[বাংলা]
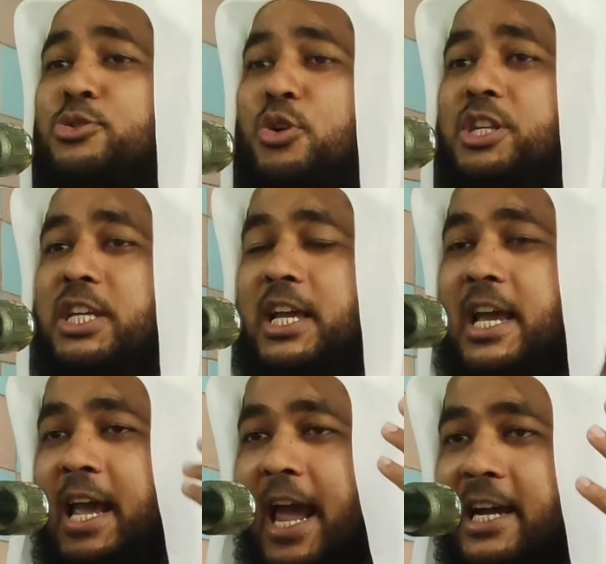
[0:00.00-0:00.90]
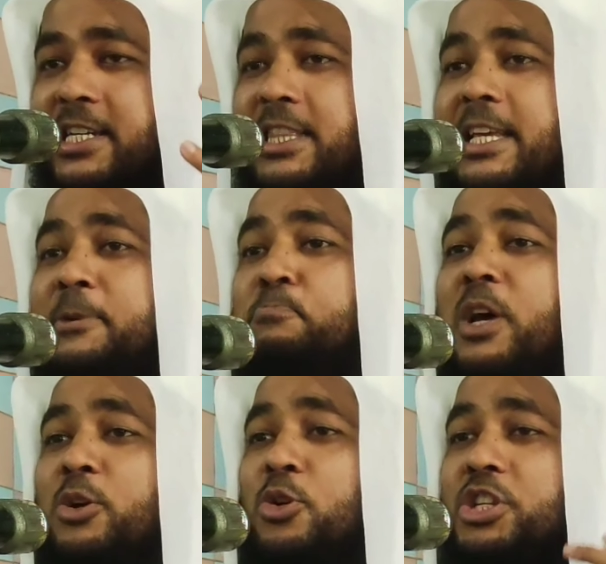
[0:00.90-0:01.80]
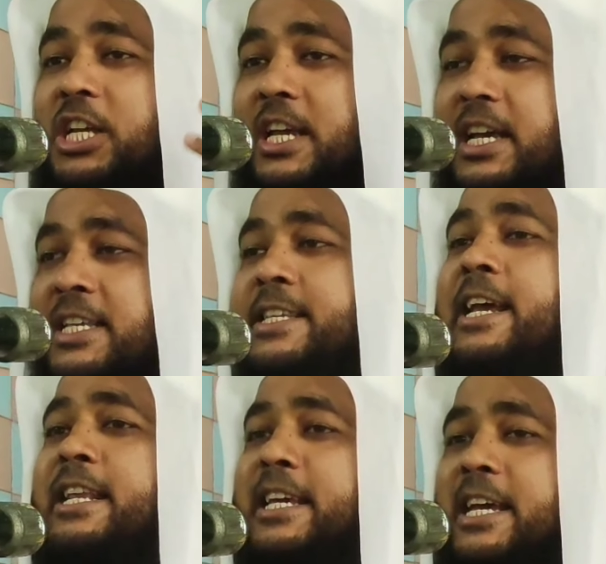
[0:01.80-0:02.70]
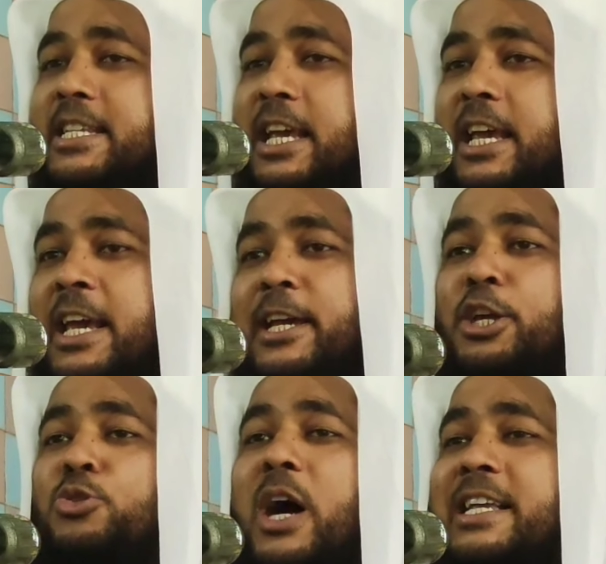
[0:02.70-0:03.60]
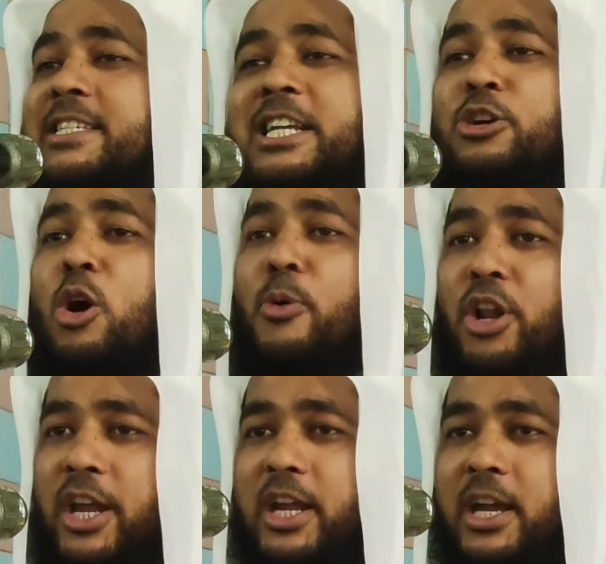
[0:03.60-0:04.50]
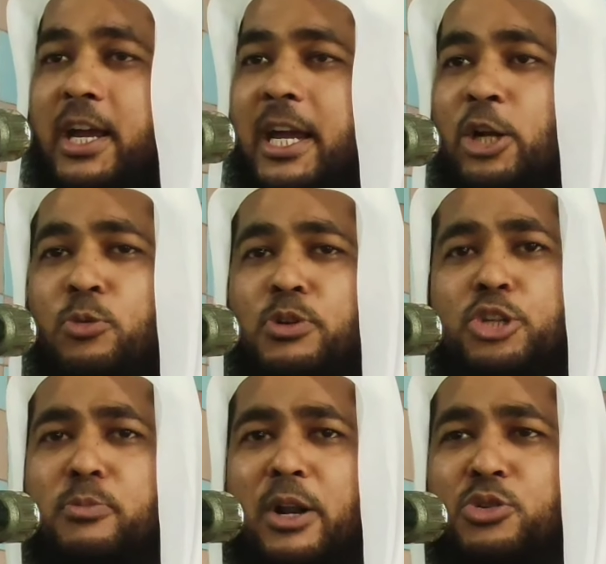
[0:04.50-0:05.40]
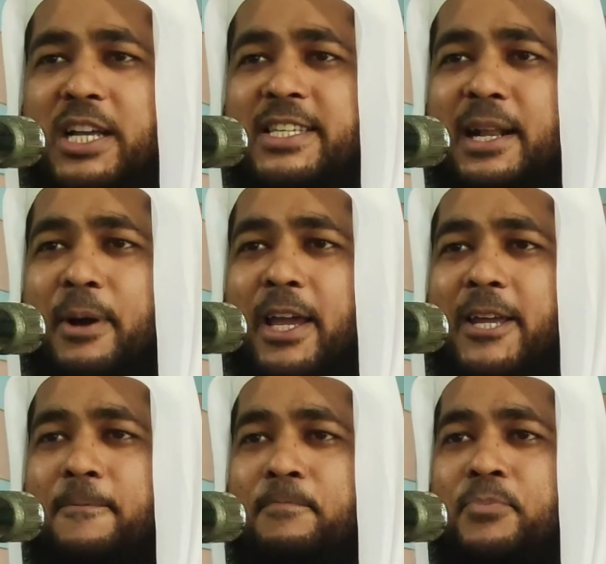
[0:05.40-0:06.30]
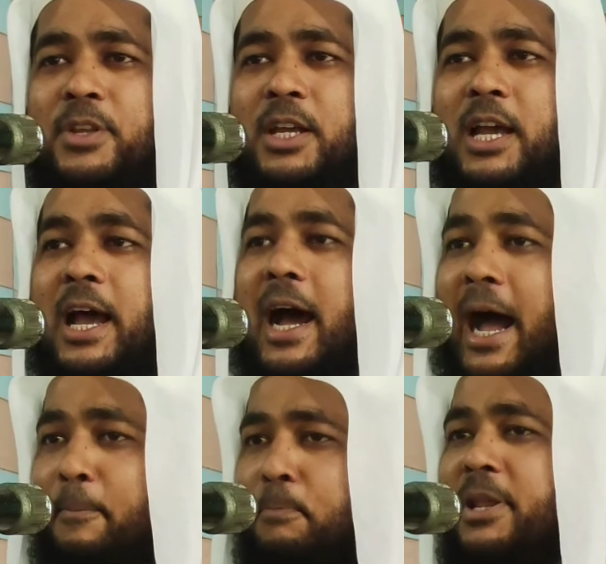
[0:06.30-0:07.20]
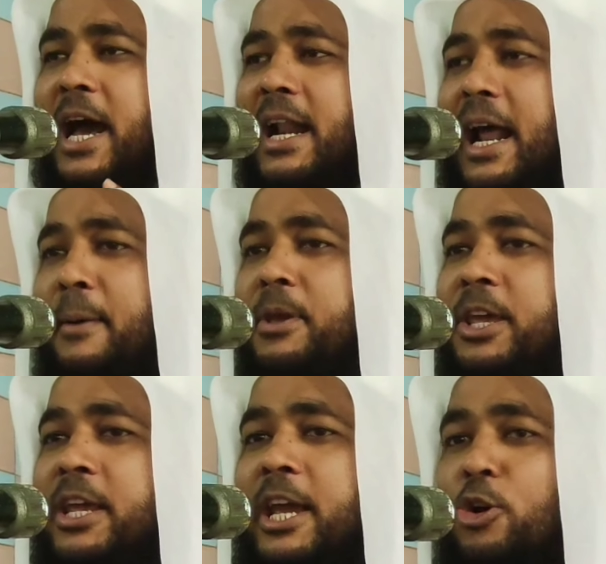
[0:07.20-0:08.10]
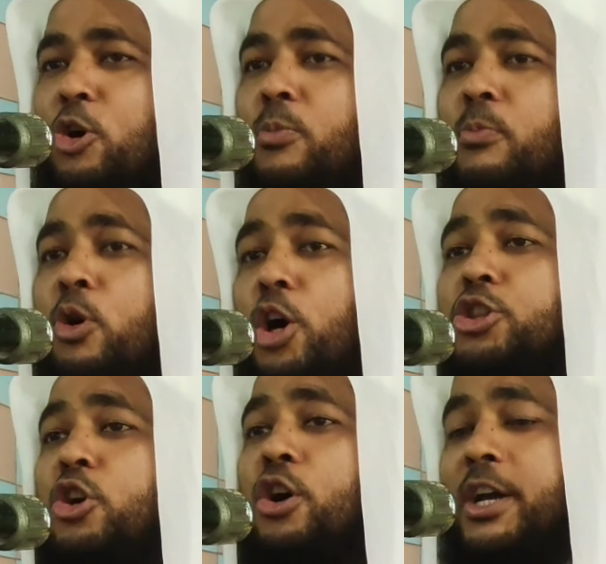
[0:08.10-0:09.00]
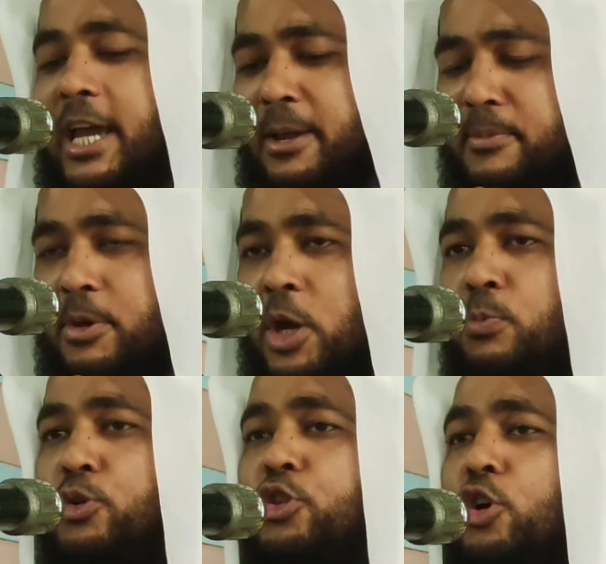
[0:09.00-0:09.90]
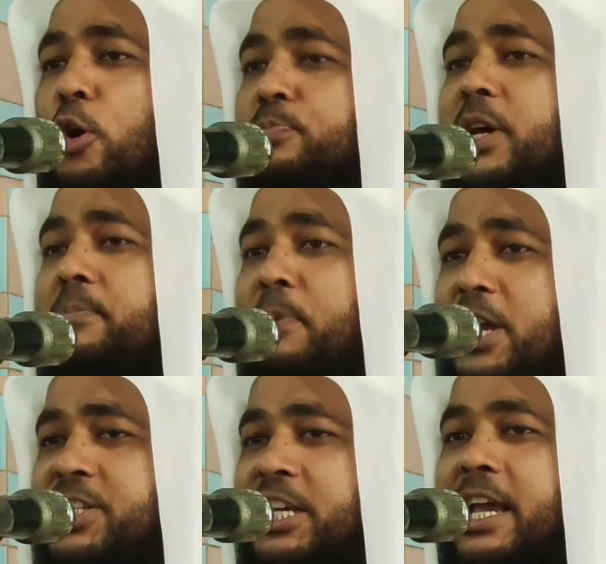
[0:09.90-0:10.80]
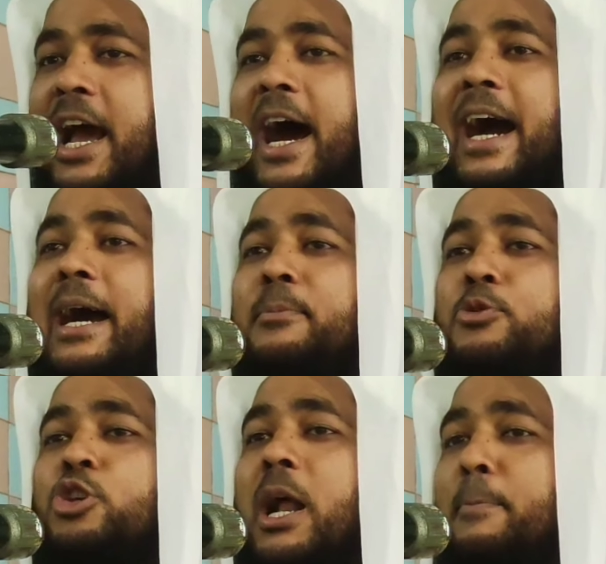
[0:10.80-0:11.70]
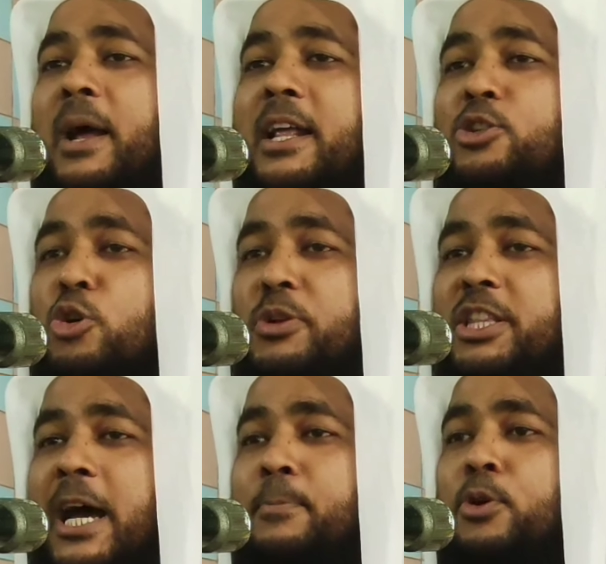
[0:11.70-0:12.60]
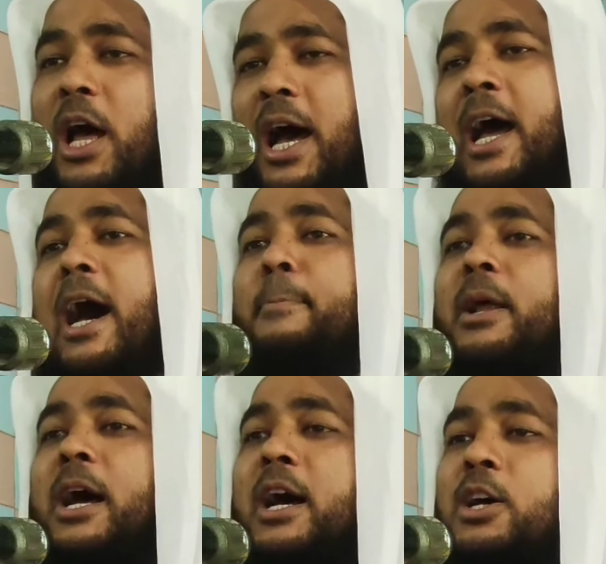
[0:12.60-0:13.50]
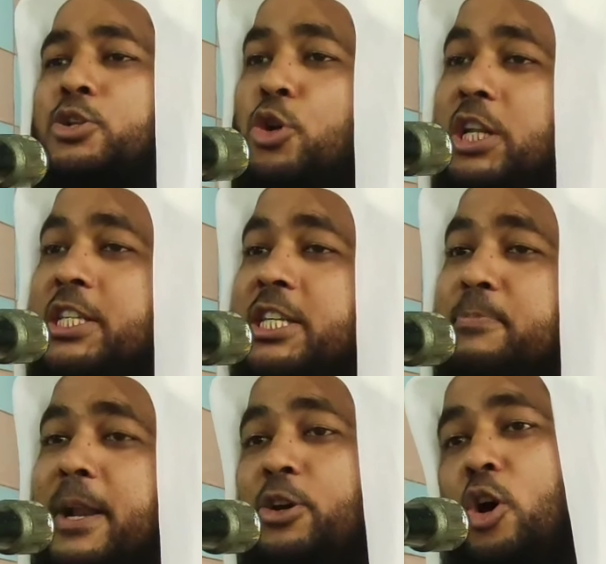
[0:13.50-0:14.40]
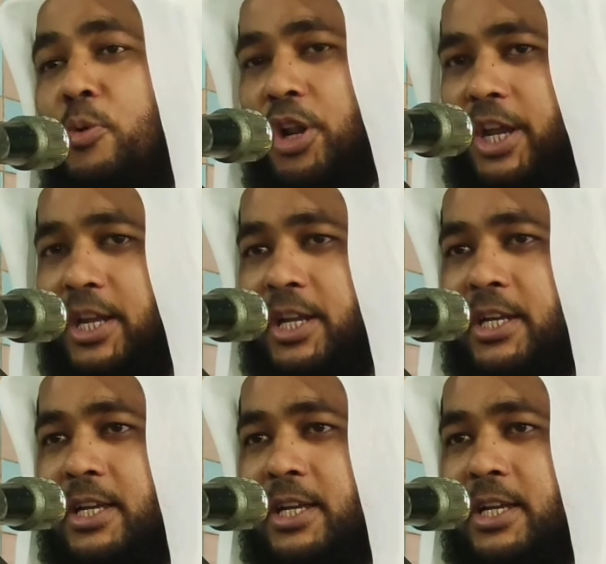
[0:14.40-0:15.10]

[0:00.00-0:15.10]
নামাজ করেছে একসাথে ইফতার করেছে সেরি খেয়েছে কিন্তু আসছে কবরে এরকম কিছু মানুষ আসে না ভাই আপনি আর আমি এরকম হয়তো এই বছর রমজান পেয়েছি আগামী বছর আমরা জমিনে থাকবো না আমরা চলে যেতে পারি কবরে